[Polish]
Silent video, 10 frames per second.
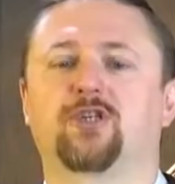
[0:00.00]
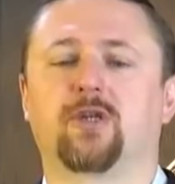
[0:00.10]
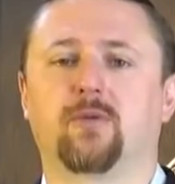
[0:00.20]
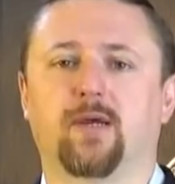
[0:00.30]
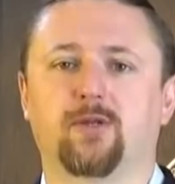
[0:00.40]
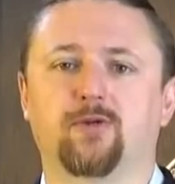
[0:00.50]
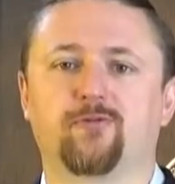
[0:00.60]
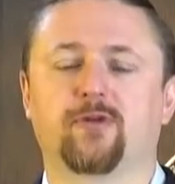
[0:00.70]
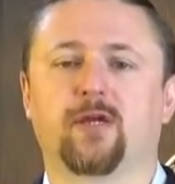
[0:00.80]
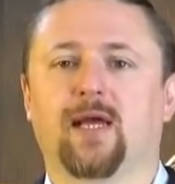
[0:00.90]

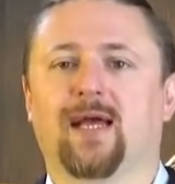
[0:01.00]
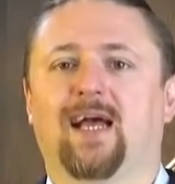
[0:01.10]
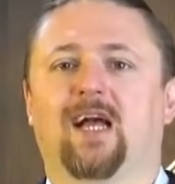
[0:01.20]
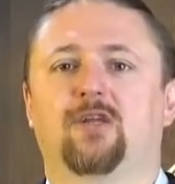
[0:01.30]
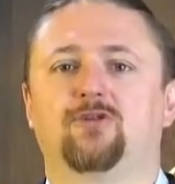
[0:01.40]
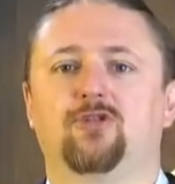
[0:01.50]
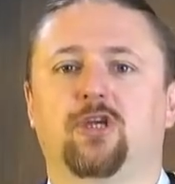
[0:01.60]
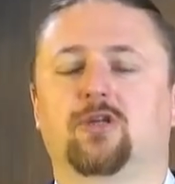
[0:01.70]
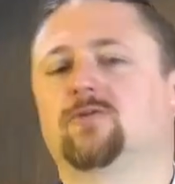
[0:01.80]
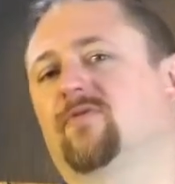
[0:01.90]
Dżentelmenów.
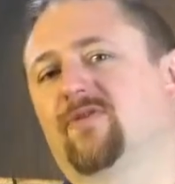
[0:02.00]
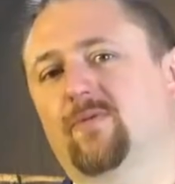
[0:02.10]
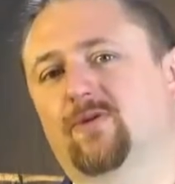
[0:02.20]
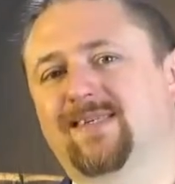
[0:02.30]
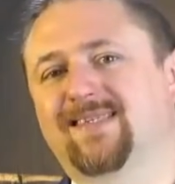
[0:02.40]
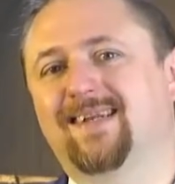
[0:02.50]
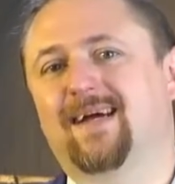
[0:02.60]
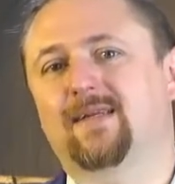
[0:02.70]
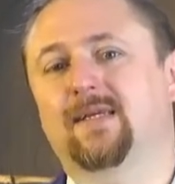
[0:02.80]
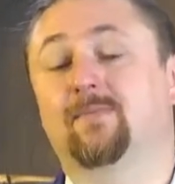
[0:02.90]
Dzisiaj rozmawiamy o
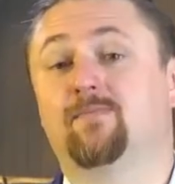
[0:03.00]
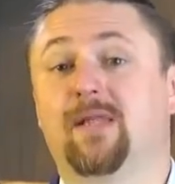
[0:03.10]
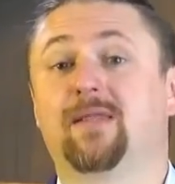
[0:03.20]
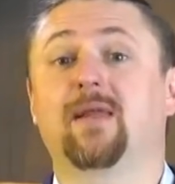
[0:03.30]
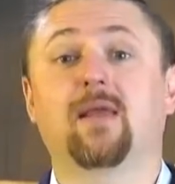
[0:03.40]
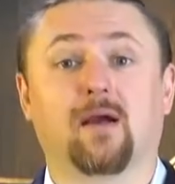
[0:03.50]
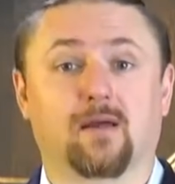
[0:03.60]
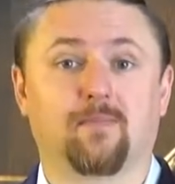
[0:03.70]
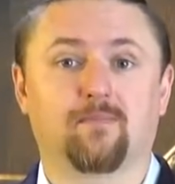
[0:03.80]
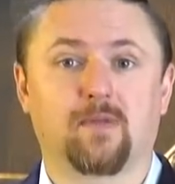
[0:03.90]
destylarni
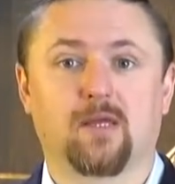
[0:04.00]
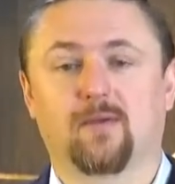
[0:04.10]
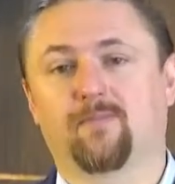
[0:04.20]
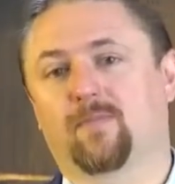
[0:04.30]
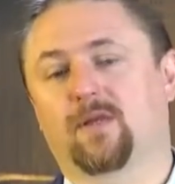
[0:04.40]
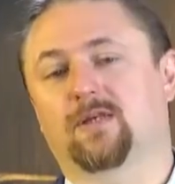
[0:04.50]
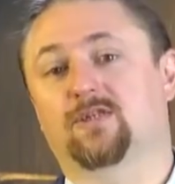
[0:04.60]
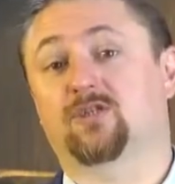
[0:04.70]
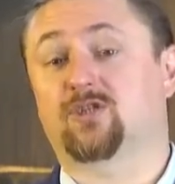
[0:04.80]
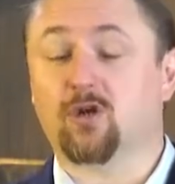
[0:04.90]
Benriach.
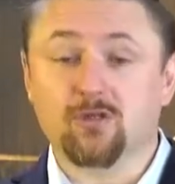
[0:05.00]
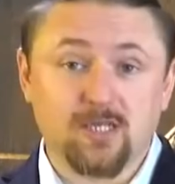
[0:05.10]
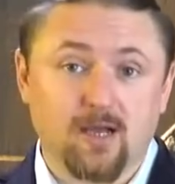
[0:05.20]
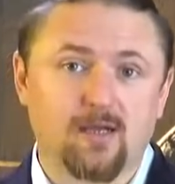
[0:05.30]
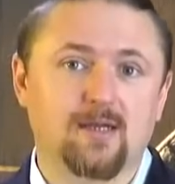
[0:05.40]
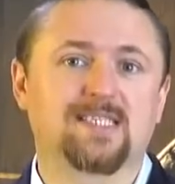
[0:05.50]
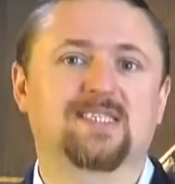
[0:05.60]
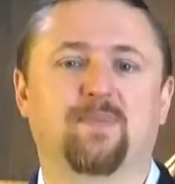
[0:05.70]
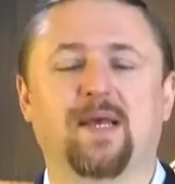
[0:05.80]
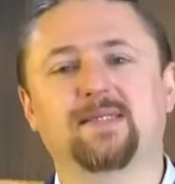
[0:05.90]
Szkocja,
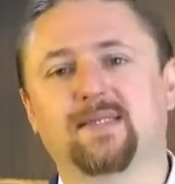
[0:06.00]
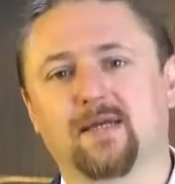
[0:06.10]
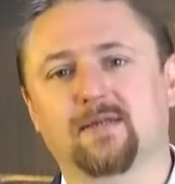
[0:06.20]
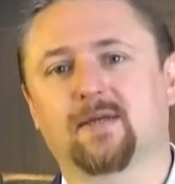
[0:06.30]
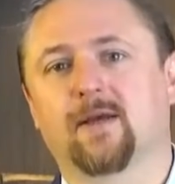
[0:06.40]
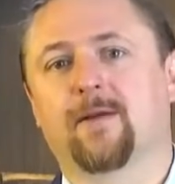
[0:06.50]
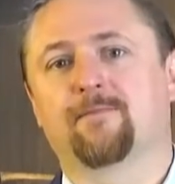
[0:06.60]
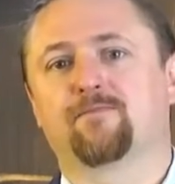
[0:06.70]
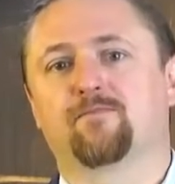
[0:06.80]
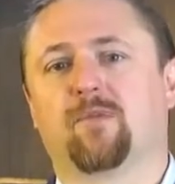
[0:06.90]
Speyside,
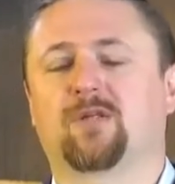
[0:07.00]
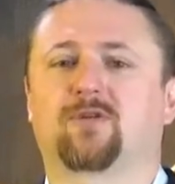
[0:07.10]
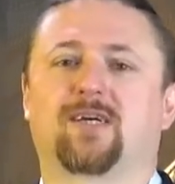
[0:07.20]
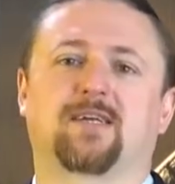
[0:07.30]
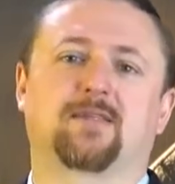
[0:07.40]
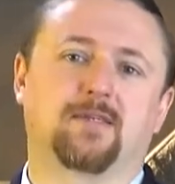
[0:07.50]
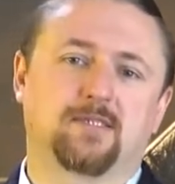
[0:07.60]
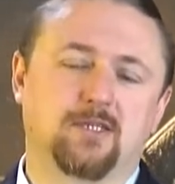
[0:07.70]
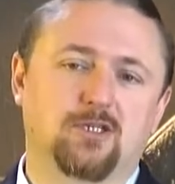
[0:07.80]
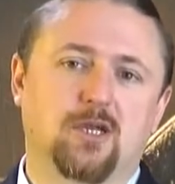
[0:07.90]
bardzo
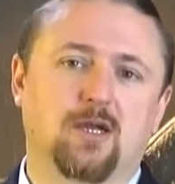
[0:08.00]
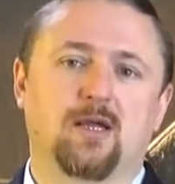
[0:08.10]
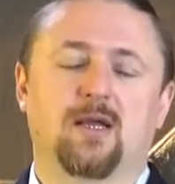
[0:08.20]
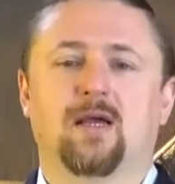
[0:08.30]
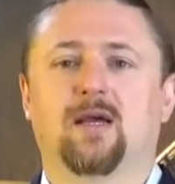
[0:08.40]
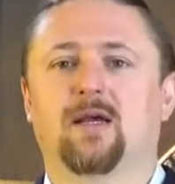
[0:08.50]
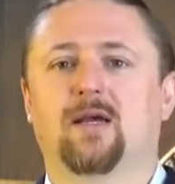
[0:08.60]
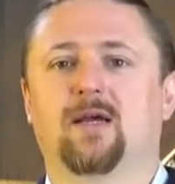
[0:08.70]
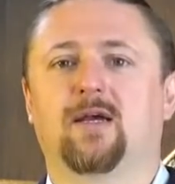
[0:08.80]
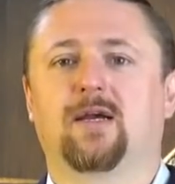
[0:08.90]
charakterystyczna,
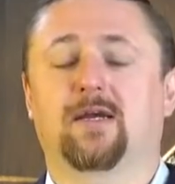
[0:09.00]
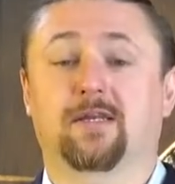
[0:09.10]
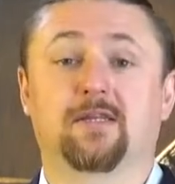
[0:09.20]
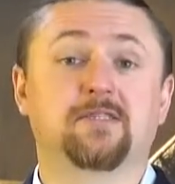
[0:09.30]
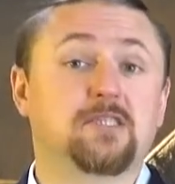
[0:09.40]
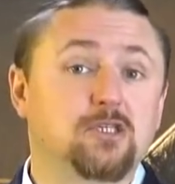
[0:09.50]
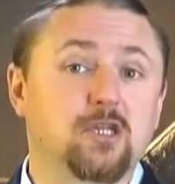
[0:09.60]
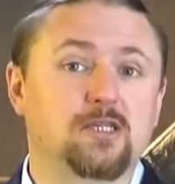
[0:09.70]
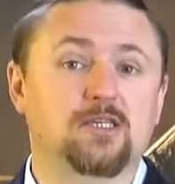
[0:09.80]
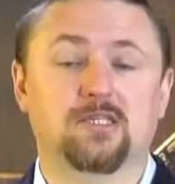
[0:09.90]
e,
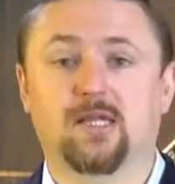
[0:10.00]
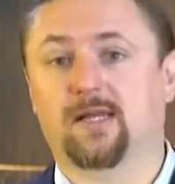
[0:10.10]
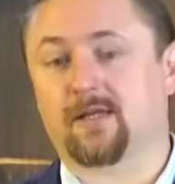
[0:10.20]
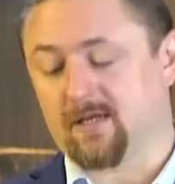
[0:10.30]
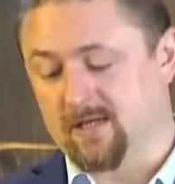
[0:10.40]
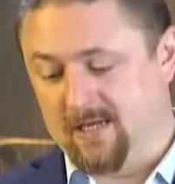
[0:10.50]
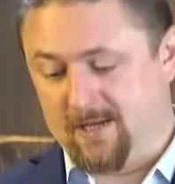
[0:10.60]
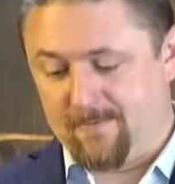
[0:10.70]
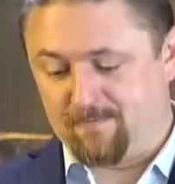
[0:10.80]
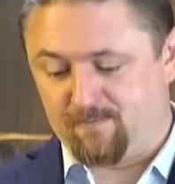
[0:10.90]
charakterystyczna destylarnia
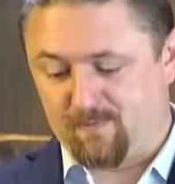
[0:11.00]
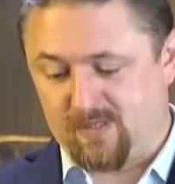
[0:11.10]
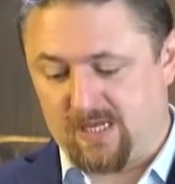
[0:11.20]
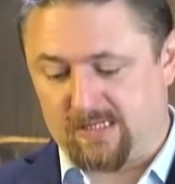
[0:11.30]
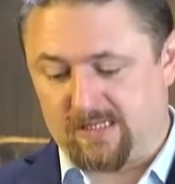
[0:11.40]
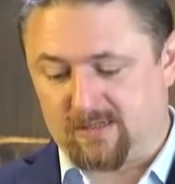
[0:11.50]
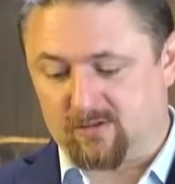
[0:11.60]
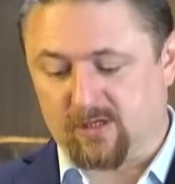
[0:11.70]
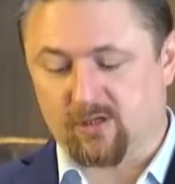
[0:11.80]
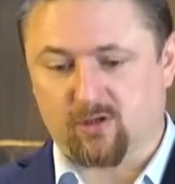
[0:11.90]
mm, dla
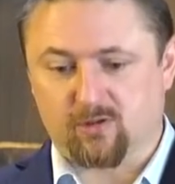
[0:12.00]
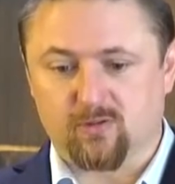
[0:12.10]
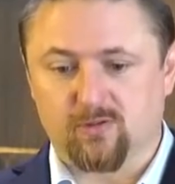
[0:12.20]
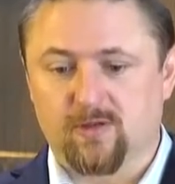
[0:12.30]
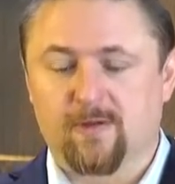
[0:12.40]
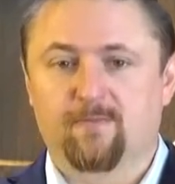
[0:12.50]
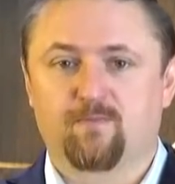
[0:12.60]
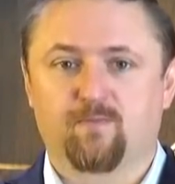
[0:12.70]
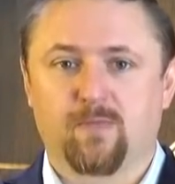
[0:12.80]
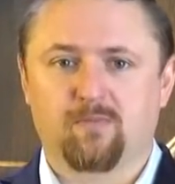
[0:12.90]
tego regionu.
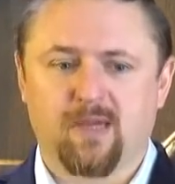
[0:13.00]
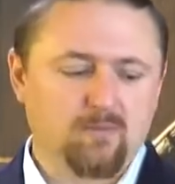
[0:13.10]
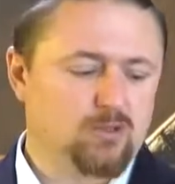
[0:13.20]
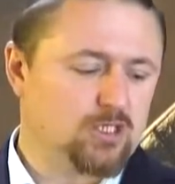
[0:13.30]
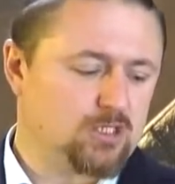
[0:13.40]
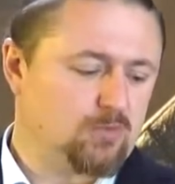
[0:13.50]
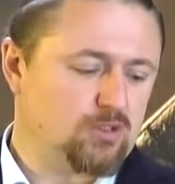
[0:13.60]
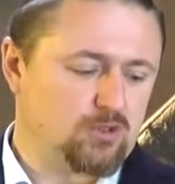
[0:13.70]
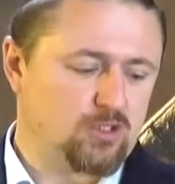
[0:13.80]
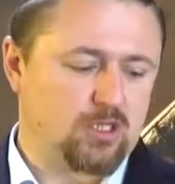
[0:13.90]
Mm, miałem dzisiaj
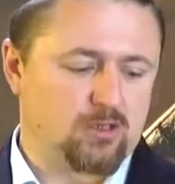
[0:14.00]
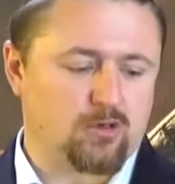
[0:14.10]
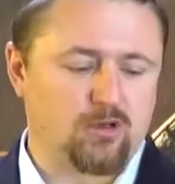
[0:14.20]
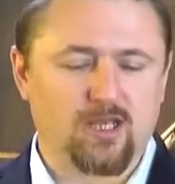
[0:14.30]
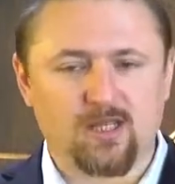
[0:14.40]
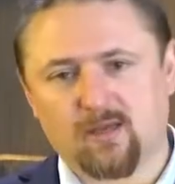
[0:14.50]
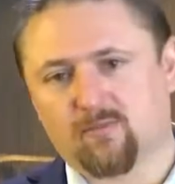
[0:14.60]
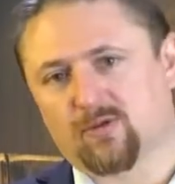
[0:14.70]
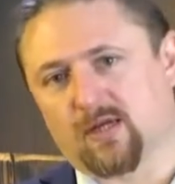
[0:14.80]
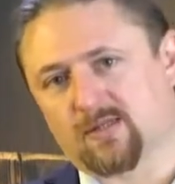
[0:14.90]
zrobić odcinek tylko o jednej
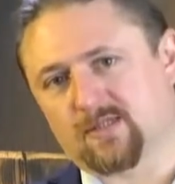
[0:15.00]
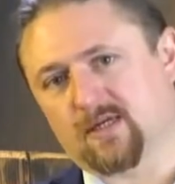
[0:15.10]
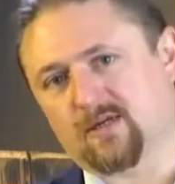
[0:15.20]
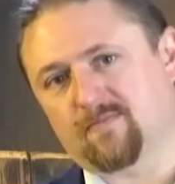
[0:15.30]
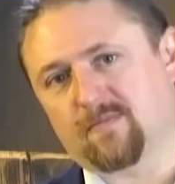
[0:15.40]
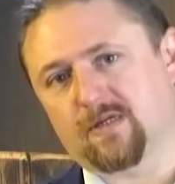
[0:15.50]
butelce,